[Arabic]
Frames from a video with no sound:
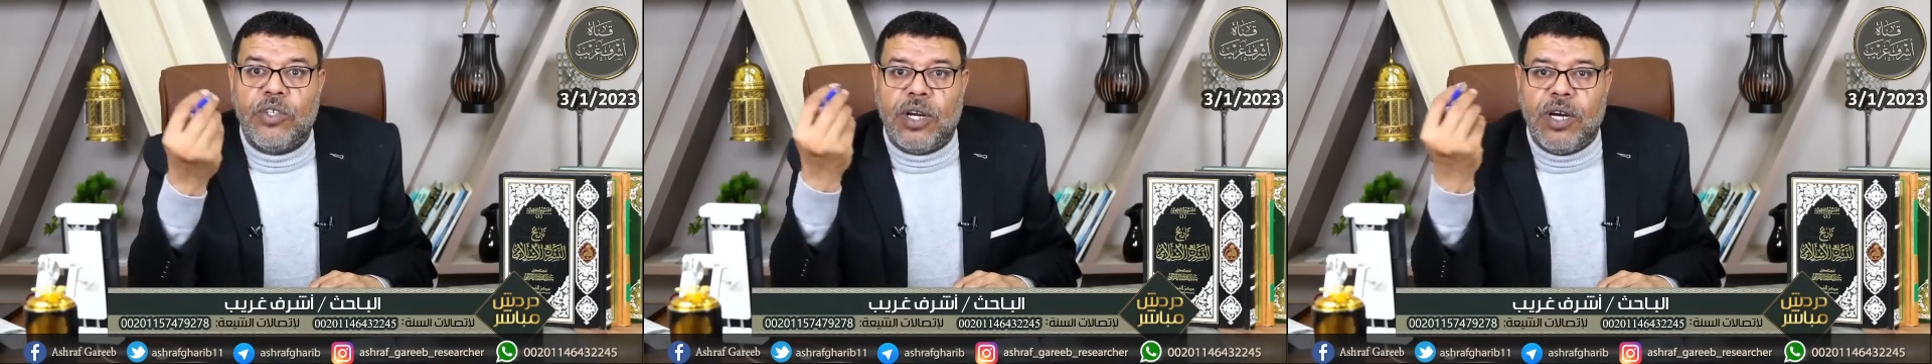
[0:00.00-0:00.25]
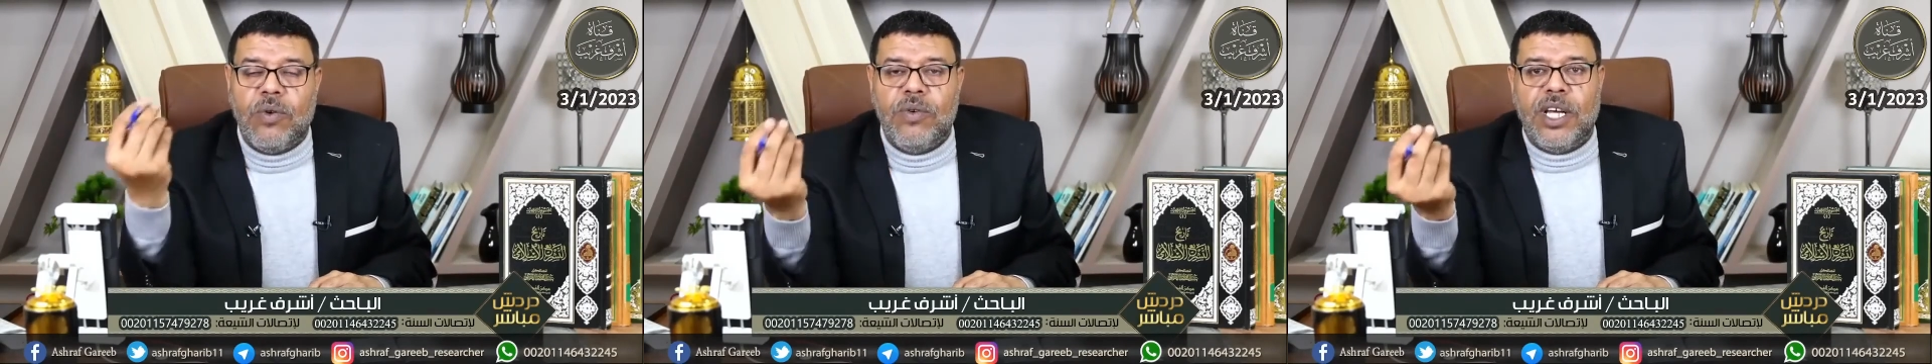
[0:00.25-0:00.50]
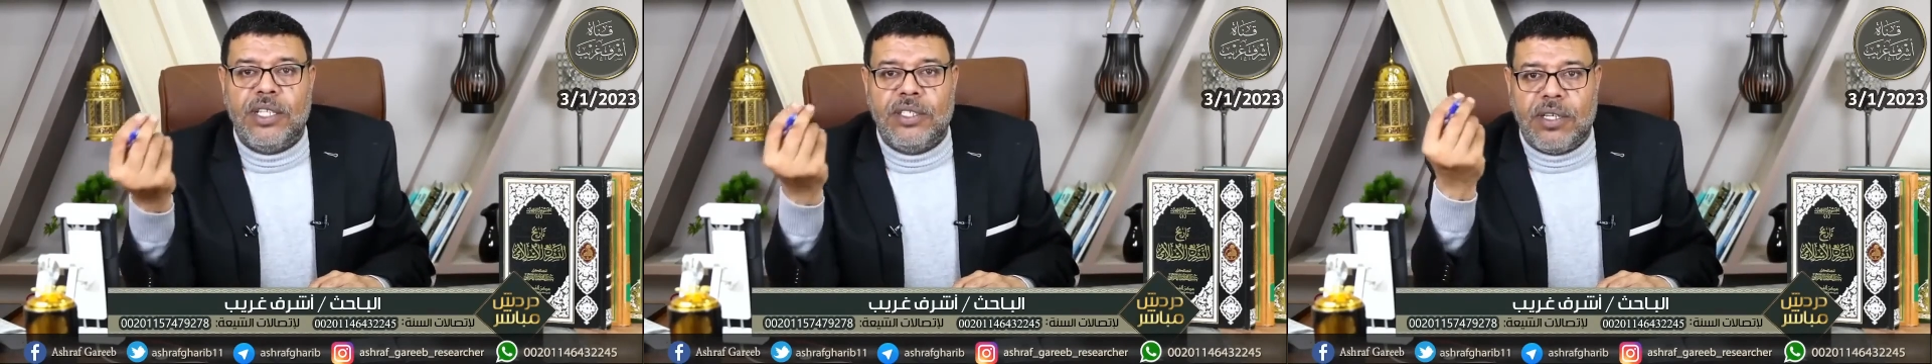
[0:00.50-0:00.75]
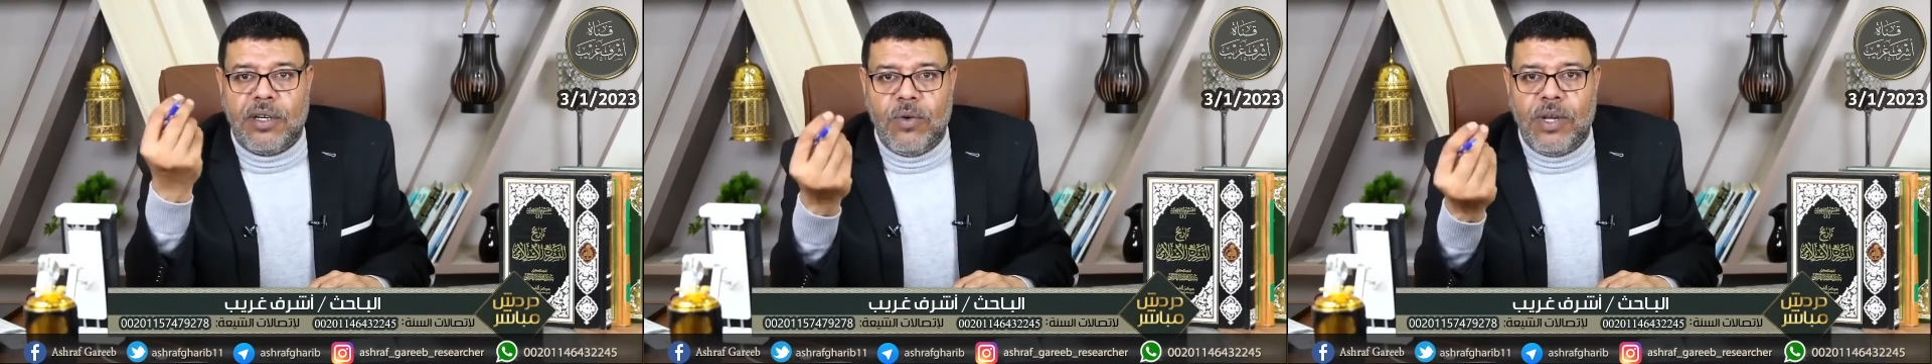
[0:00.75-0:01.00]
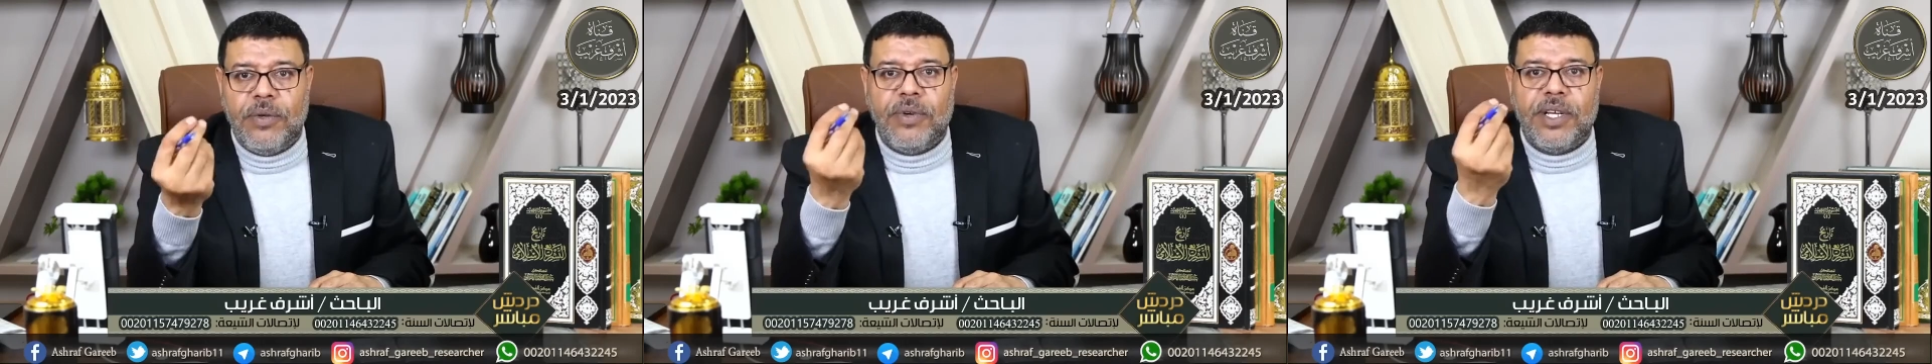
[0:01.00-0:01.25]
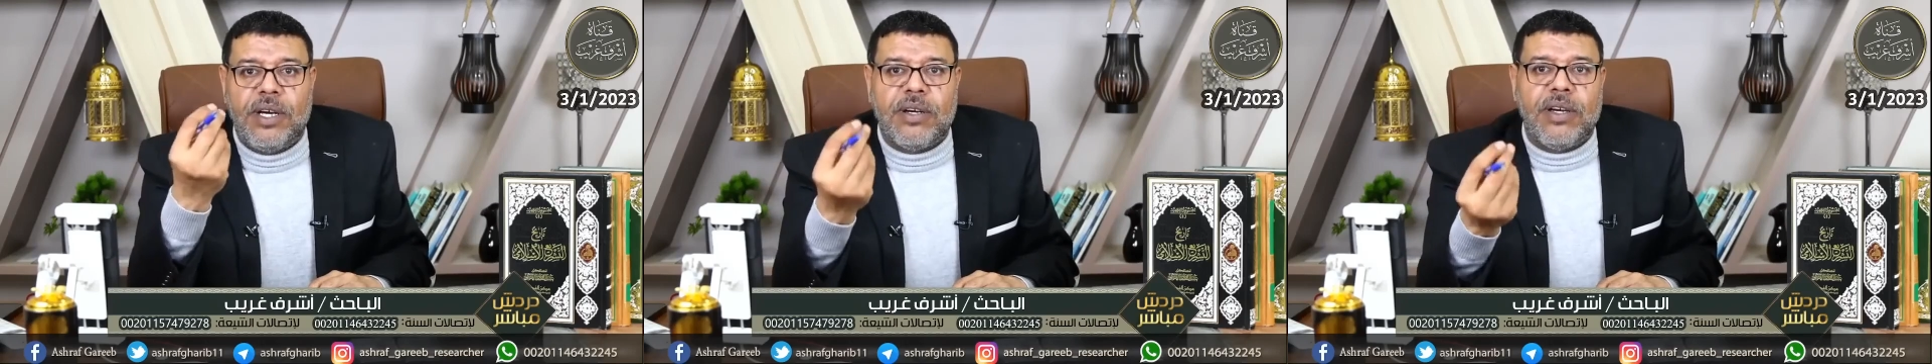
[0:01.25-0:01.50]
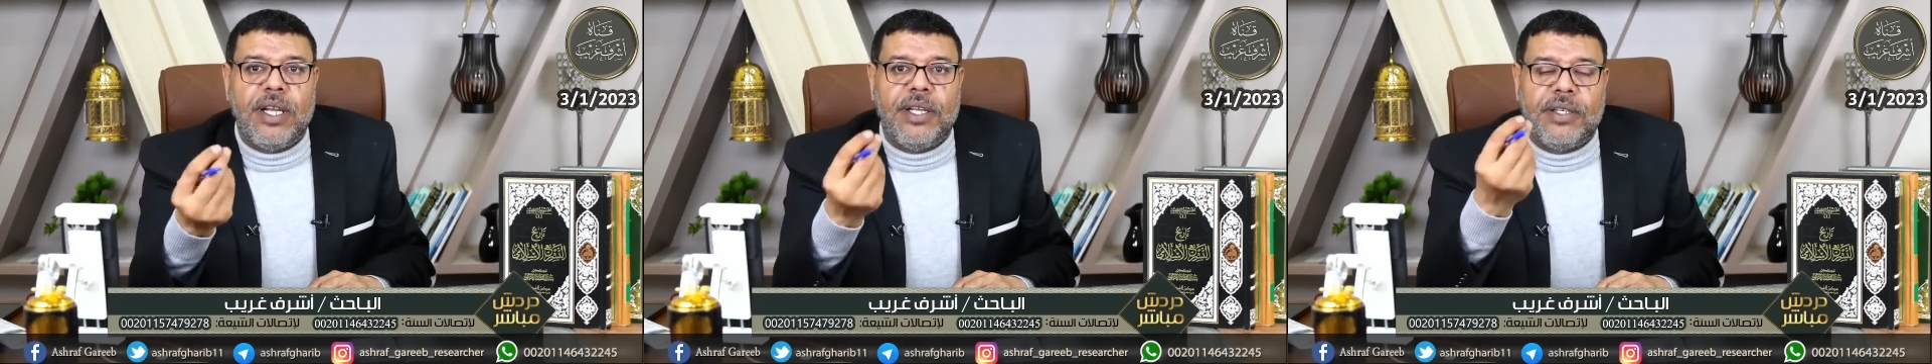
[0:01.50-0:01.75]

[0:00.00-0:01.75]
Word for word: رجلا رجلا وناقلا